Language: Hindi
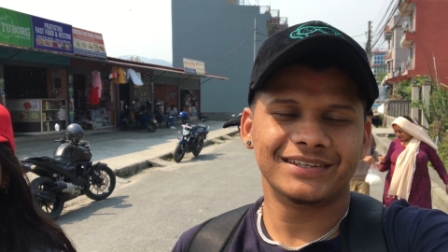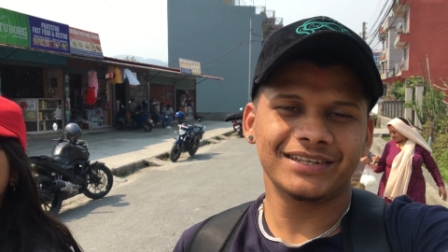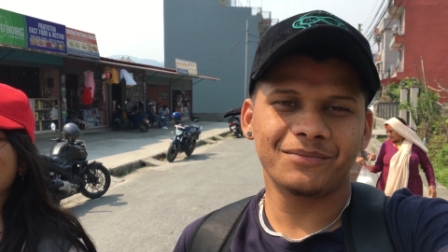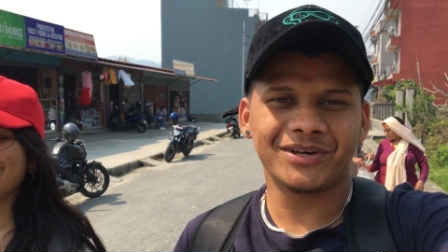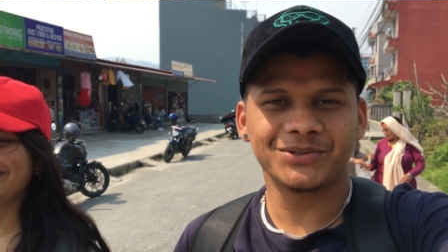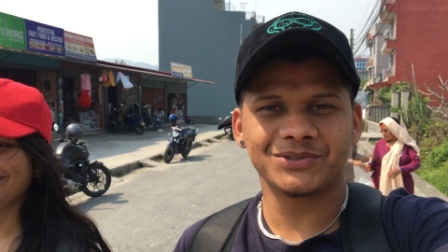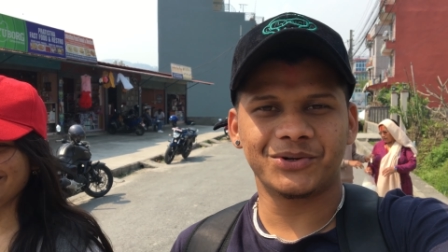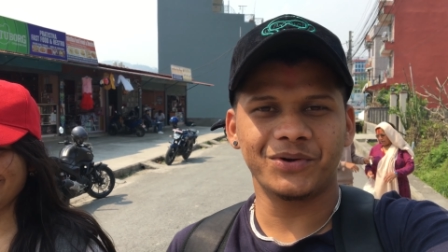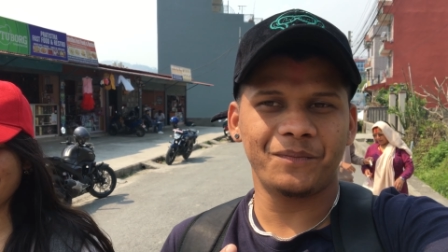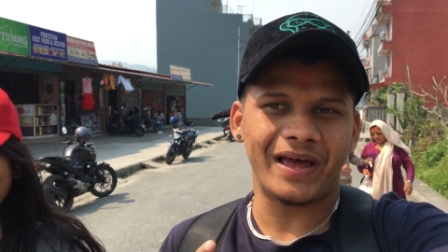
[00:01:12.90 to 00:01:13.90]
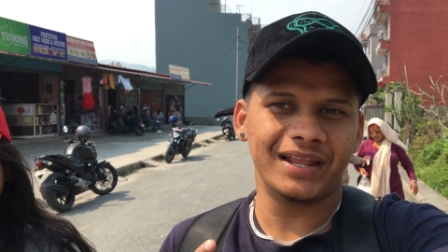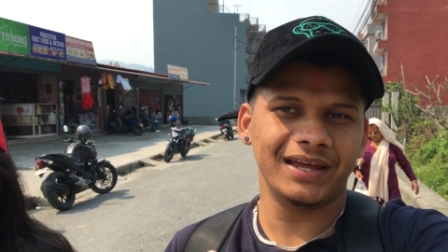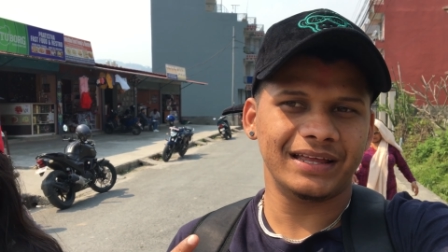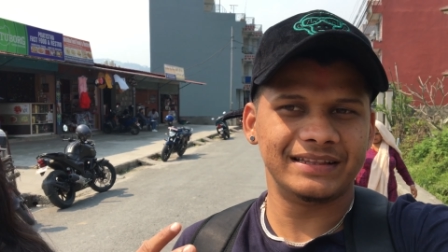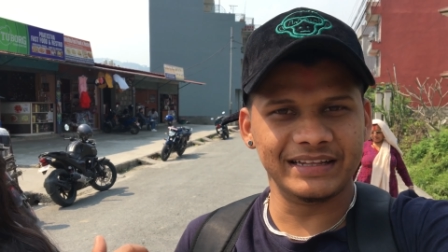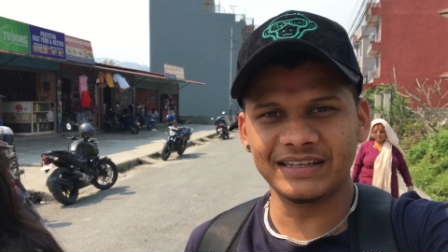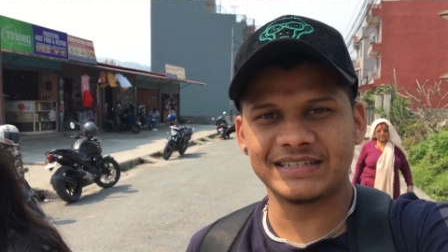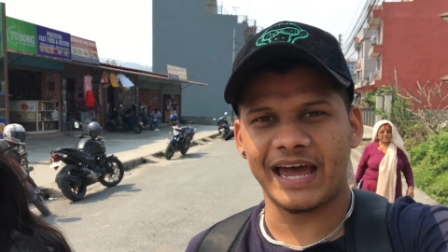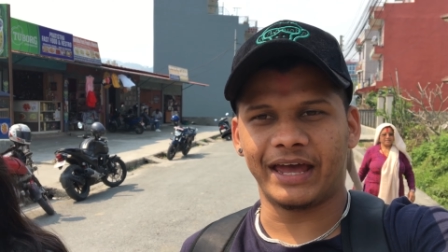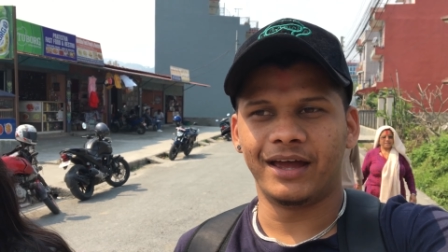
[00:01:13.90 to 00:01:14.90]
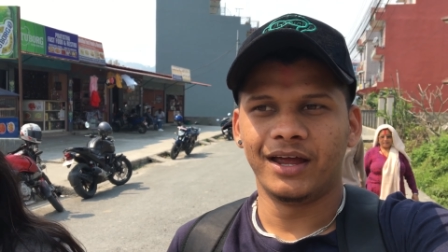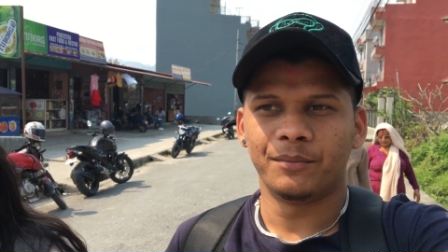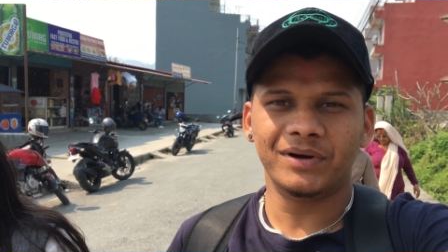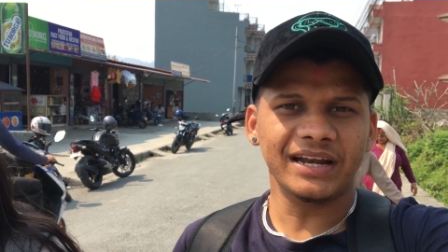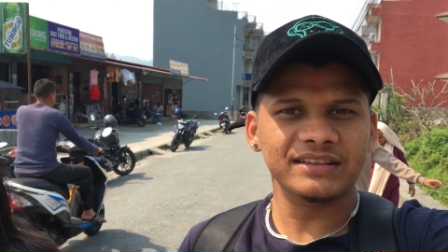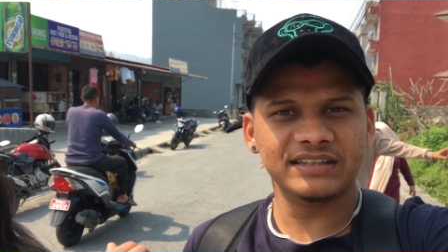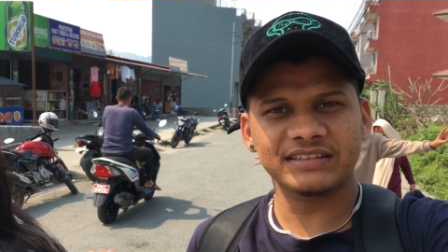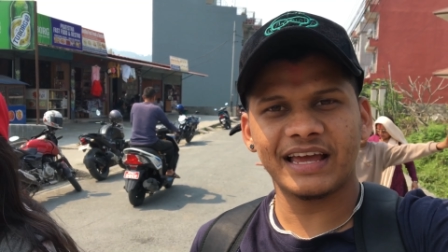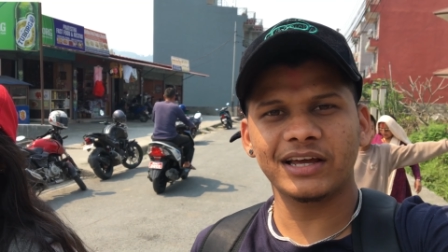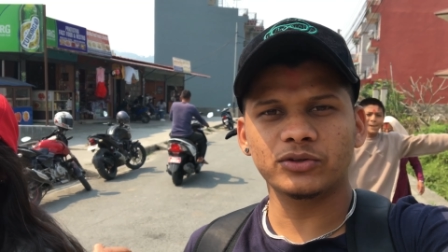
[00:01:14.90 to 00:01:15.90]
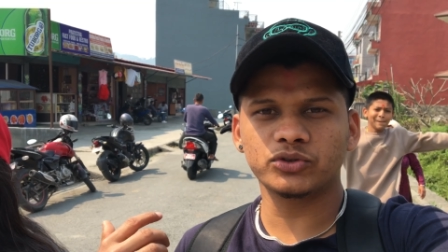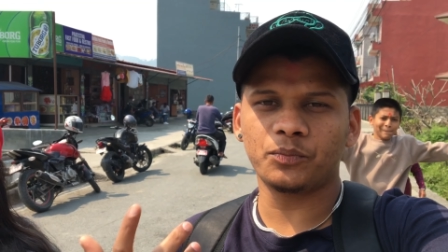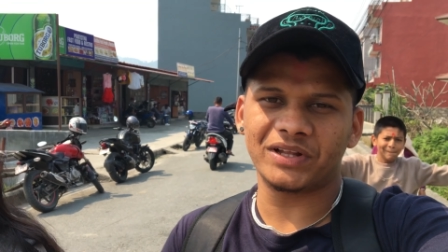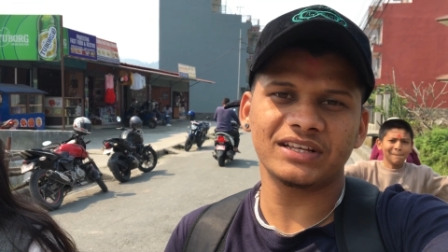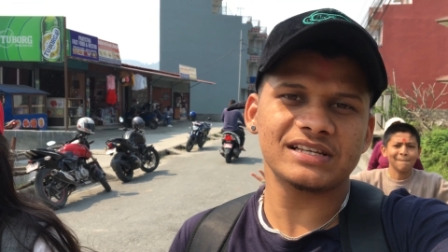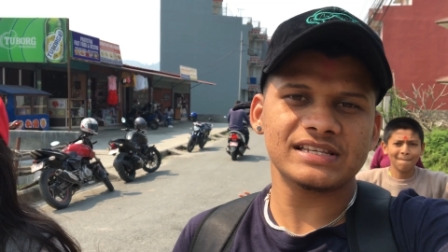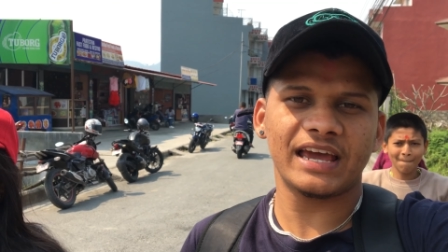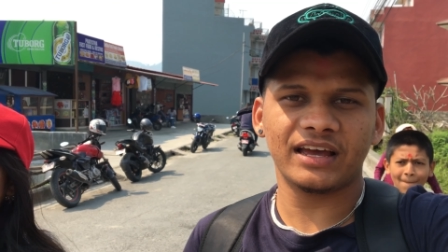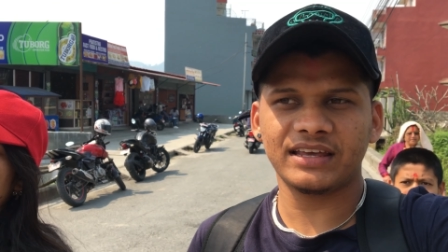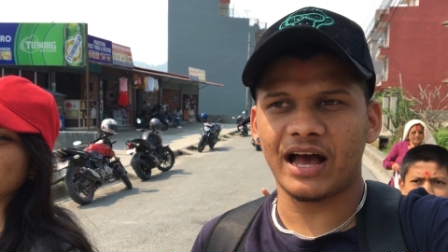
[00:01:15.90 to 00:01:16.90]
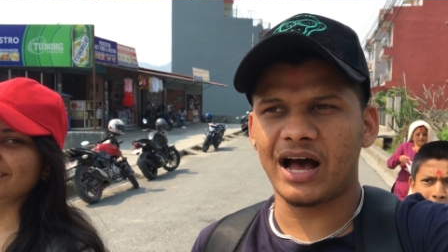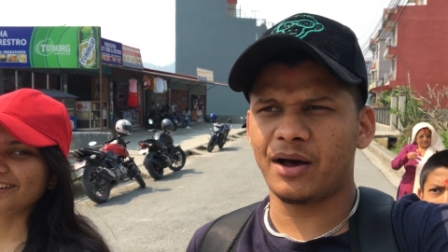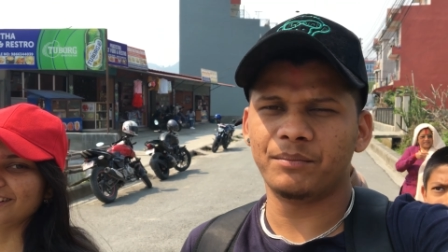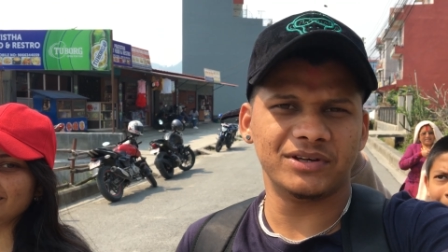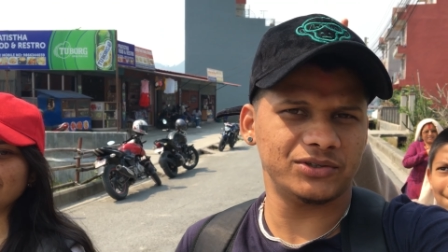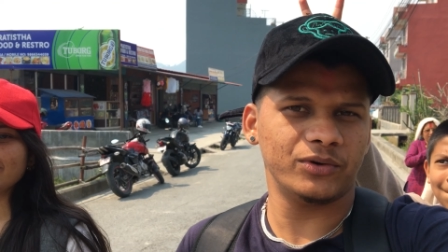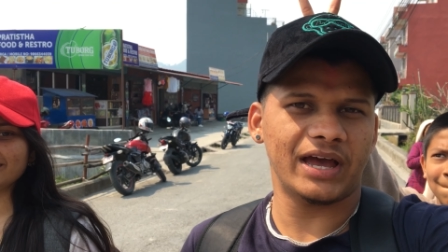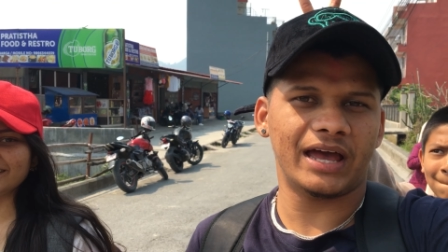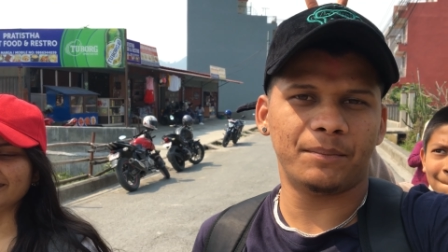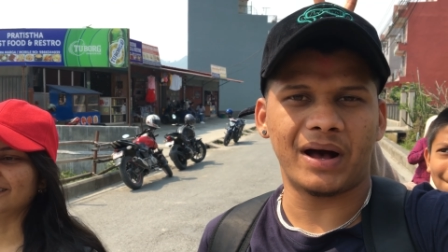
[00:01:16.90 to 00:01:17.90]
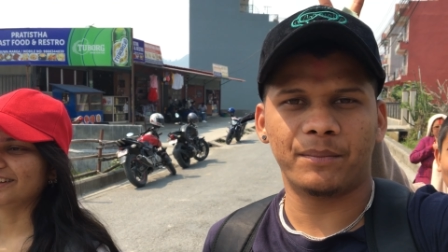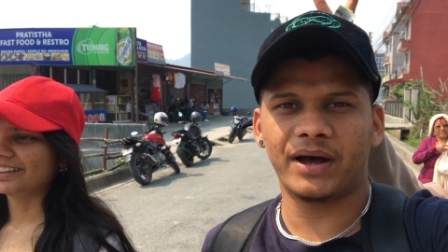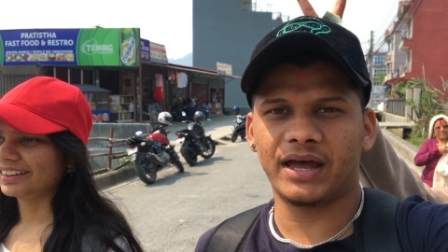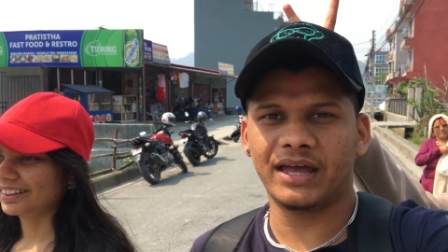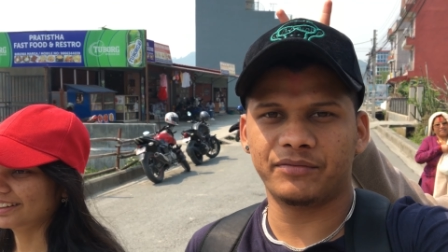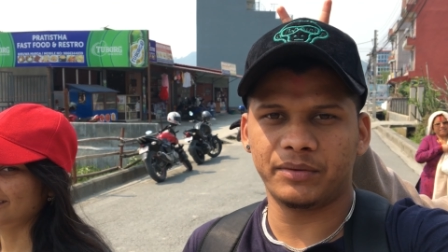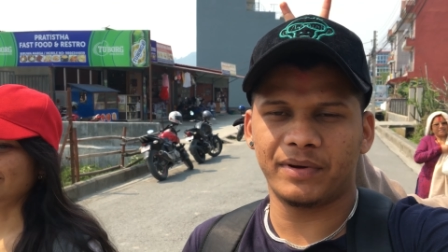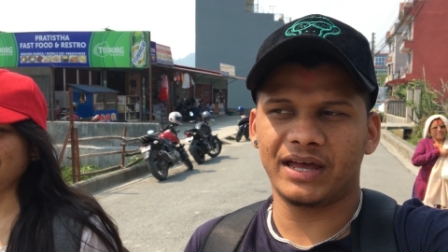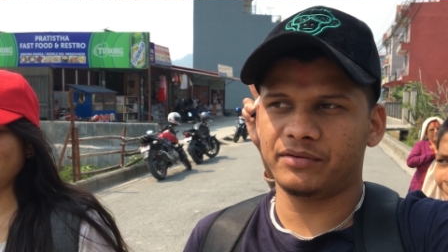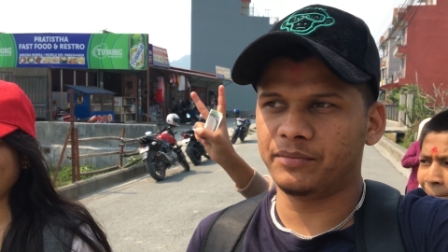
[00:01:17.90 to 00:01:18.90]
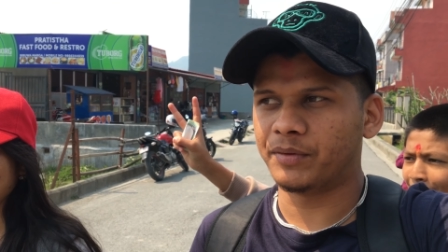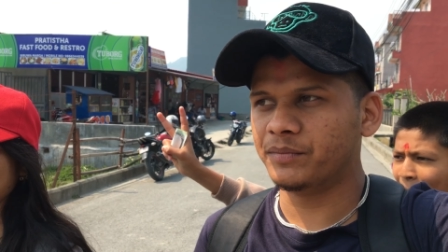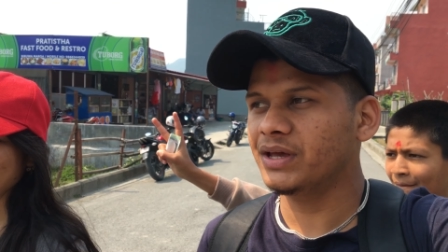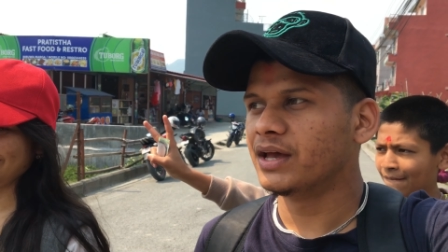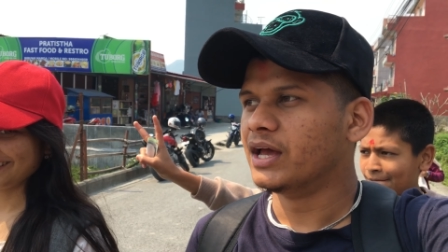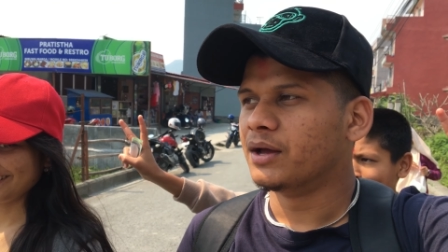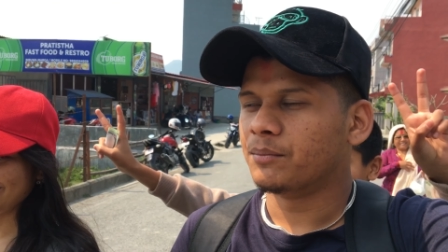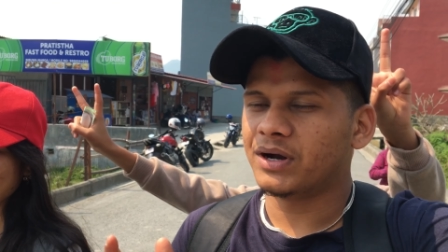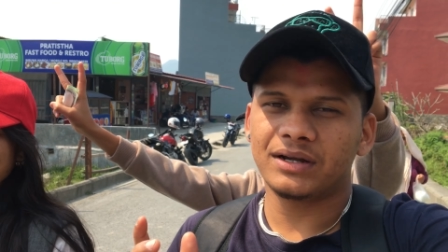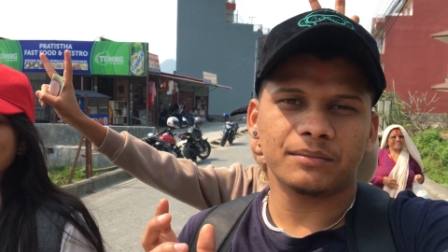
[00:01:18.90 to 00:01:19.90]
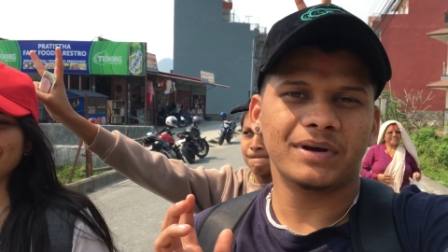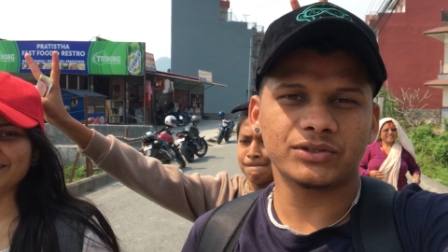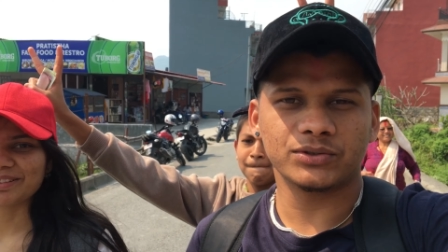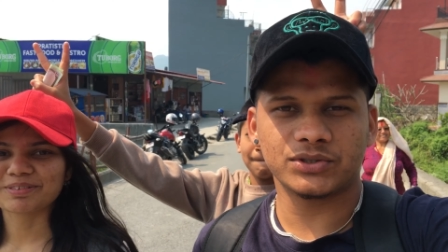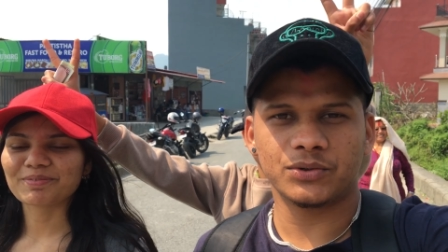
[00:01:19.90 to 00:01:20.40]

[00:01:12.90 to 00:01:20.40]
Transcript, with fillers: जैसे कि मैं सोच रहा हूँ कि पहले दीदी जाए बट यार दीदी जाएंगे तो उसको पता चल जाएगा कि हाँ हम में से कोई आए हैं पापा आए या फिर मैं या फिर मम्मी बट मैं सोच